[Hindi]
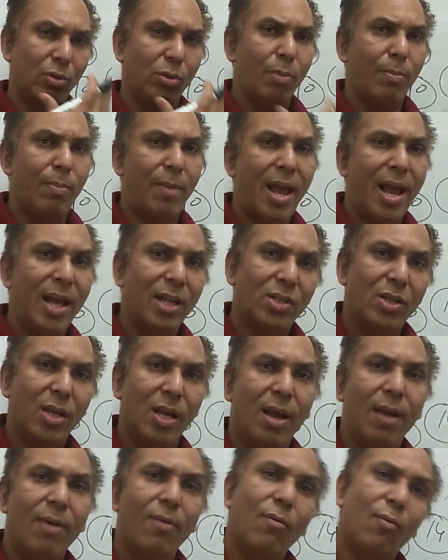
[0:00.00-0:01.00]
जो मैच
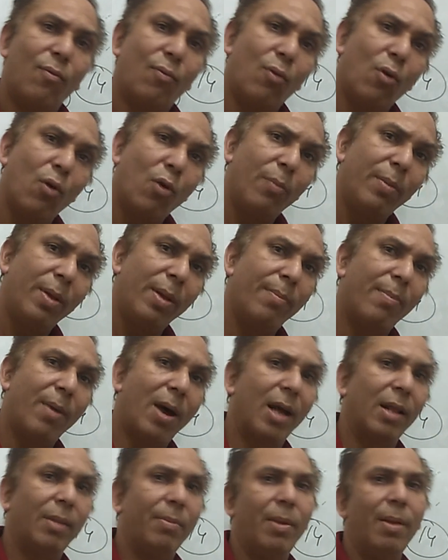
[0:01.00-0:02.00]
है वो भी
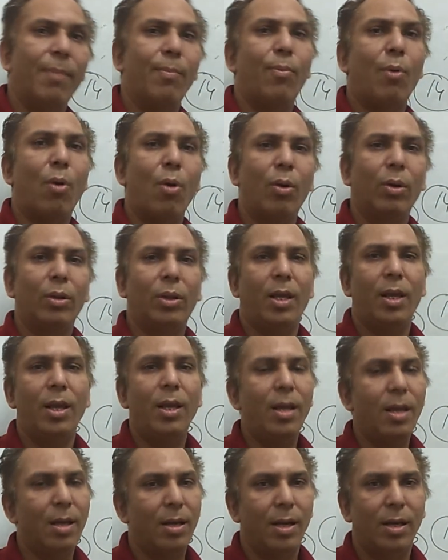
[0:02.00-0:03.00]
बाद में बहुत
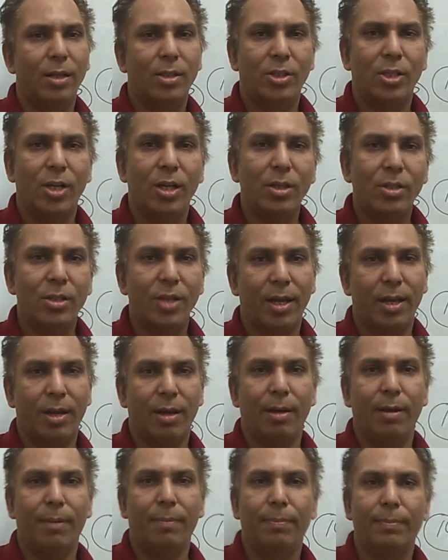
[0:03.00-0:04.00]
ही अच्छा
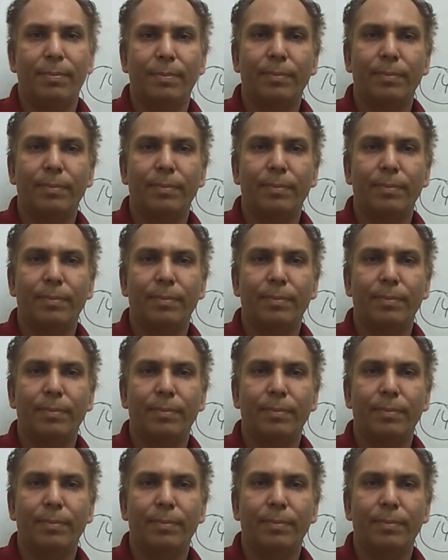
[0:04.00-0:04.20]
जाएगा